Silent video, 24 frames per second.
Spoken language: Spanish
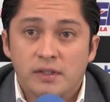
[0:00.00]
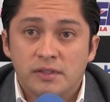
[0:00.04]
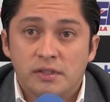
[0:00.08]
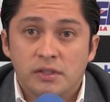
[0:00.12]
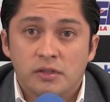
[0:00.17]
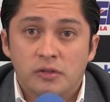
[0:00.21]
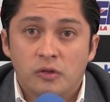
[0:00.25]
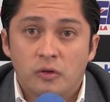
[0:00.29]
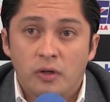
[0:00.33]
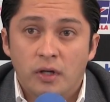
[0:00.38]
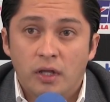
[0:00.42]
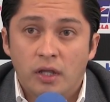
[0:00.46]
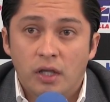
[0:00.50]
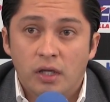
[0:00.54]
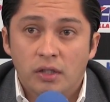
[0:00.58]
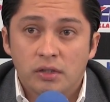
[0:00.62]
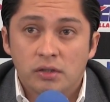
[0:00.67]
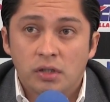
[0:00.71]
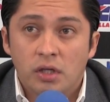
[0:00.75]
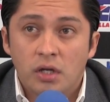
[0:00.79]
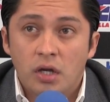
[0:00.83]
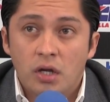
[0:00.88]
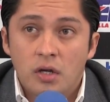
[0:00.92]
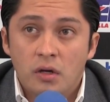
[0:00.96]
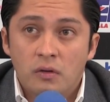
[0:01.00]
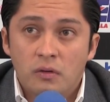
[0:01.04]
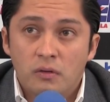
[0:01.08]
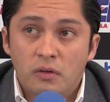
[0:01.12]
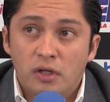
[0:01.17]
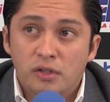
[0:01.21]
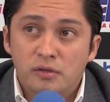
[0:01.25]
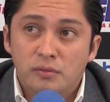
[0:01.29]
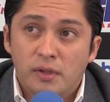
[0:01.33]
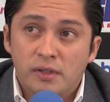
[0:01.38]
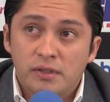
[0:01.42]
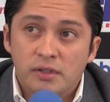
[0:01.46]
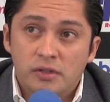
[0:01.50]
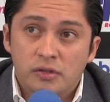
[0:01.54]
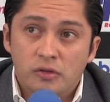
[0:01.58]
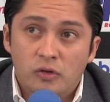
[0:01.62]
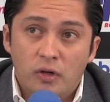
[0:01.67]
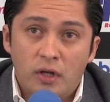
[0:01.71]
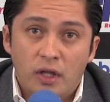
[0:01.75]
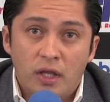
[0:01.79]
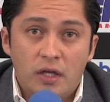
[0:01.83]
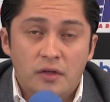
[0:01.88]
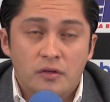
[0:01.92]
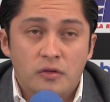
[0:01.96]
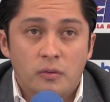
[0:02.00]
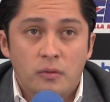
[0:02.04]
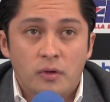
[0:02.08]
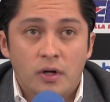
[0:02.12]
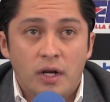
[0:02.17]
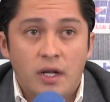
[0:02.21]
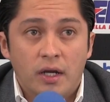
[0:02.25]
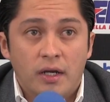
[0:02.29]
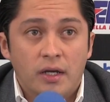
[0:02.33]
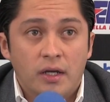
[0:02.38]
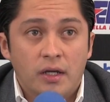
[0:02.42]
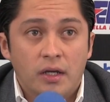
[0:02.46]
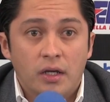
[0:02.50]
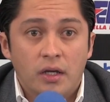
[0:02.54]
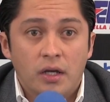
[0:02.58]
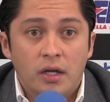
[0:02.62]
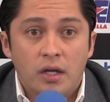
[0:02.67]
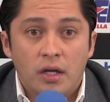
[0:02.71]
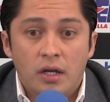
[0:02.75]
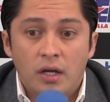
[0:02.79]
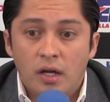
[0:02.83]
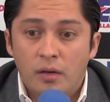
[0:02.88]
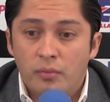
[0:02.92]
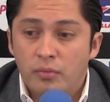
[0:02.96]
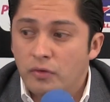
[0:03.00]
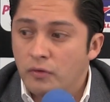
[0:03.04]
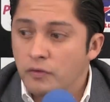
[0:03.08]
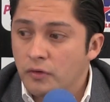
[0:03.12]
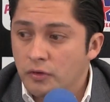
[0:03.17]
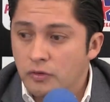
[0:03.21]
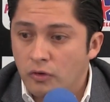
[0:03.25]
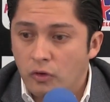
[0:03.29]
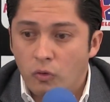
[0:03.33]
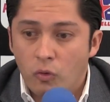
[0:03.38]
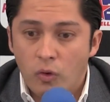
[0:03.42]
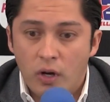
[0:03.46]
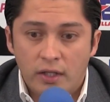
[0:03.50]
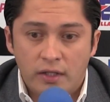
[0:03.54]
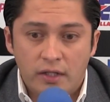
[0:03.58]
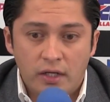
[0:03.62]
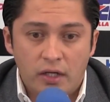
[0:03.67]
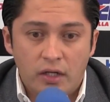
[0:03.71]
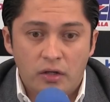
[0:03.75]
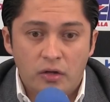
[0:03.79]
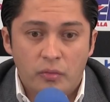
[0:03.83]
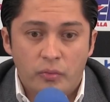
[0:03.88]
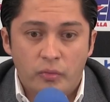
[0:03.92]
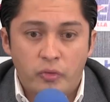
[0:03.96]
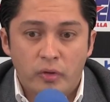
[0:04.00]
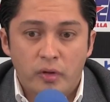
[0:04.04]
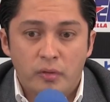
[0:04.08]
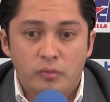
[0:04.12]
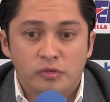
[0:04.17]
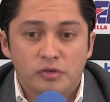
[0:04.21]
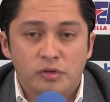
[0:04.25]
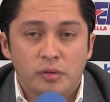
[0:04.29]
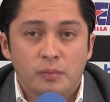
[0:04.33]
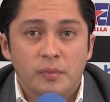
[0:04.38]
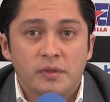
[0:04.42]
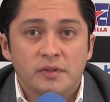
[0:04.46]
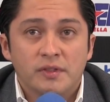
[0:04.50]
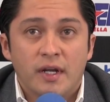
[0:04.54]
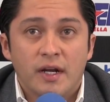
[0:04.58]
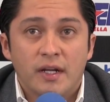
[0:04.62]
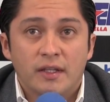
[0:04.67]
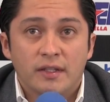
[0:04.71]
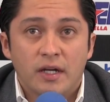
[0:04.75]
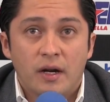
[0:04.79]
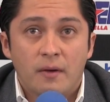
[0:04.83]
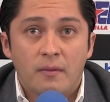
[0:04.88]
bases sólidas, unas bases sólidas sobre las que el profesor Walter y yo podemos empezar a